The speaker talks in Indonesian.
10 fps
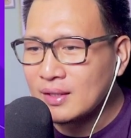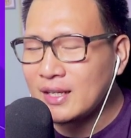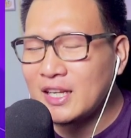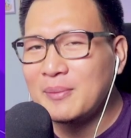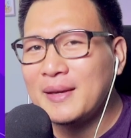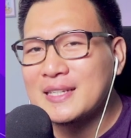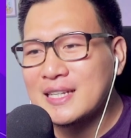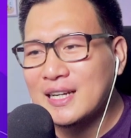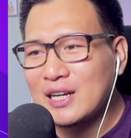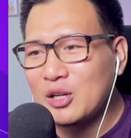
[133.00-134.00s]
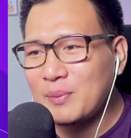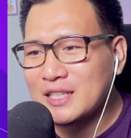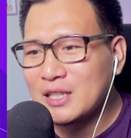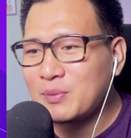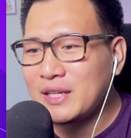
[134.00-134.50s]
Ini biasanya kalau
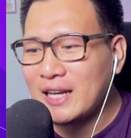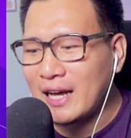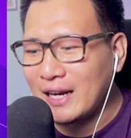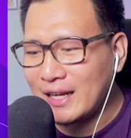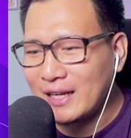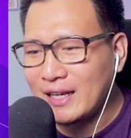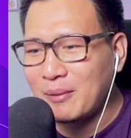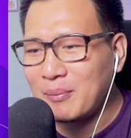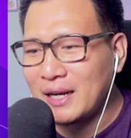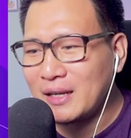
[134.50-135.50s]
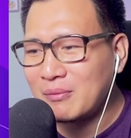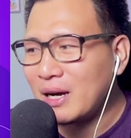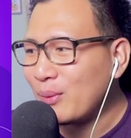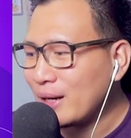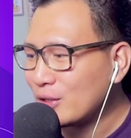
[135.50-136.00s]
panjat pinang ya, yang paling
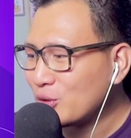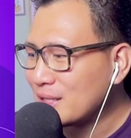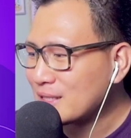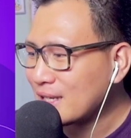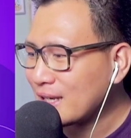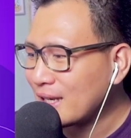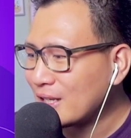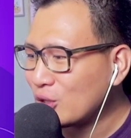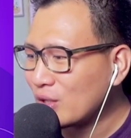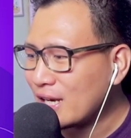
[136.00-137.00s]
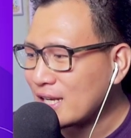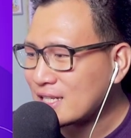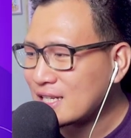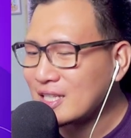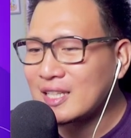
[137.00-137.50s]
bawah itu biasanya kayak gitu guys.
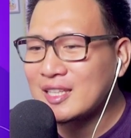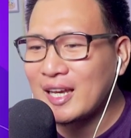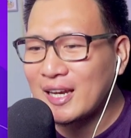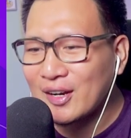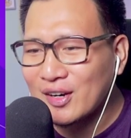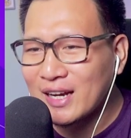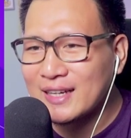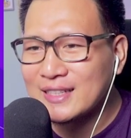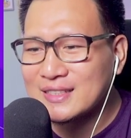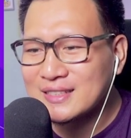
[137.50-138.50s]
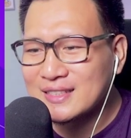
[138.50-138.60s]
Kita tengok guys,